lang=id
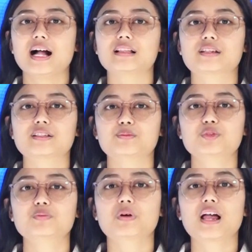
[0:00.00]
Hal
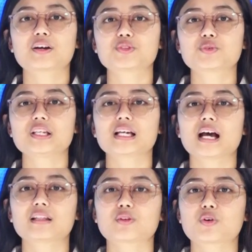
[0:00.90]
tersebut berlangsung di
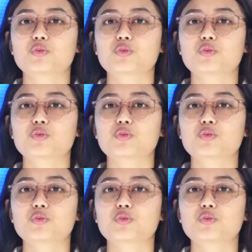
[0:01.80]
kantor